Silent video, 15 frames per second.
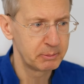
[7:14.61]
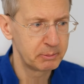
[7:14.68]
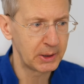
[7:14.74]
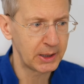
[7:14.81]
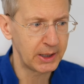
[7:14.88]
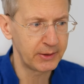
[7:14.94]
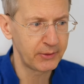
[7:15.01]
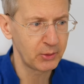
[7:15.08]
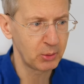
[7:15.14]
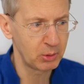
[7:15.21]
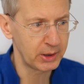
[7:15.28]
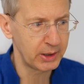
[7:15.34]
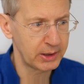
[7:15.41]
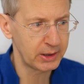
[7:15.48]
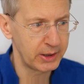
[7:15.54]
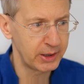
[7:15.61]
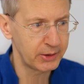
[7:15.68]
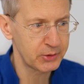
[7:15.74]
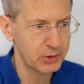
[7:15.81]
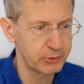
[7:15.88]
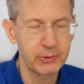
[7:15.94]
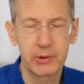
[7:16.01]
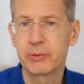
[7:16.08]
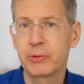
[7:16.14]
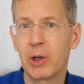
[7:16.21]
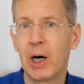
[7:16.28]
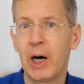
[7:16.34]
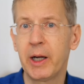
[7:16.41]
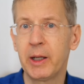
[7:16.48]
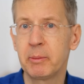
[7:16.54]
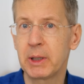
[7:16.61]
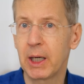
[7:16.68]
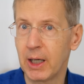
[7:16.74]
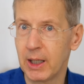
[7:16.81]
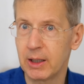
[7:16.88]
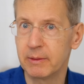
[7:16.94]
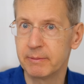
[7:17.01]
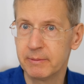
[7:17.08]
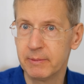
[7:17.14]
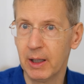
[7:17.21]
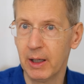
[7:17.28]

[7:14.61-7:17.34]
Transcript: bereits tot erklärt, schon von vor einem Jahr.